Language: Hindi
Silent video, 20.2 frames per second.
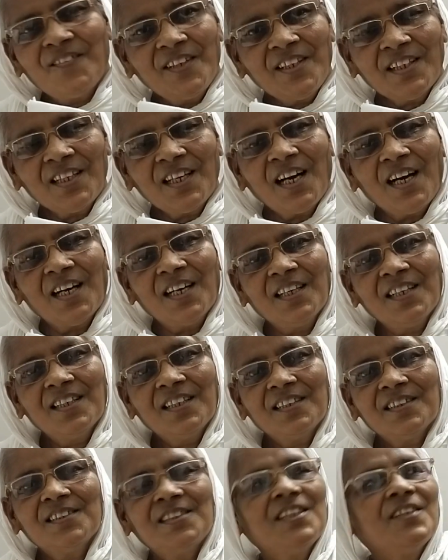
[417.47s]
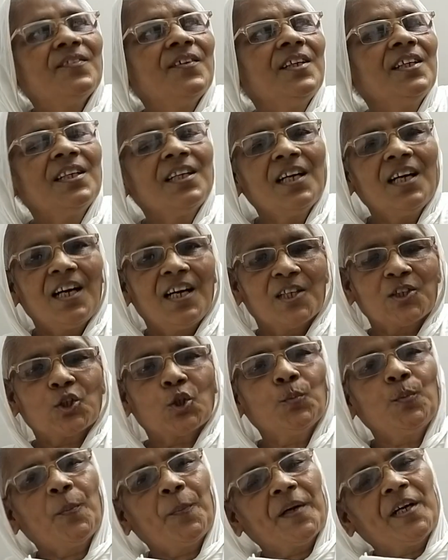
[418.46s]
जीवन का जीवन का
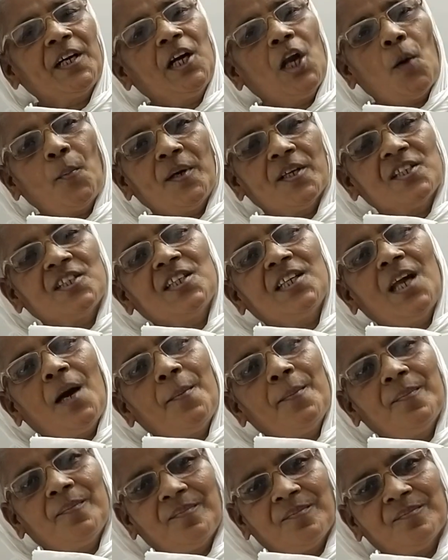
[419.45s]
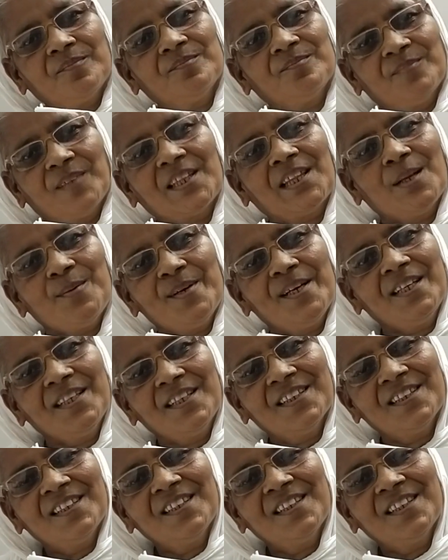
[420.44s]
शुभ परिणाम में जीना मतलब है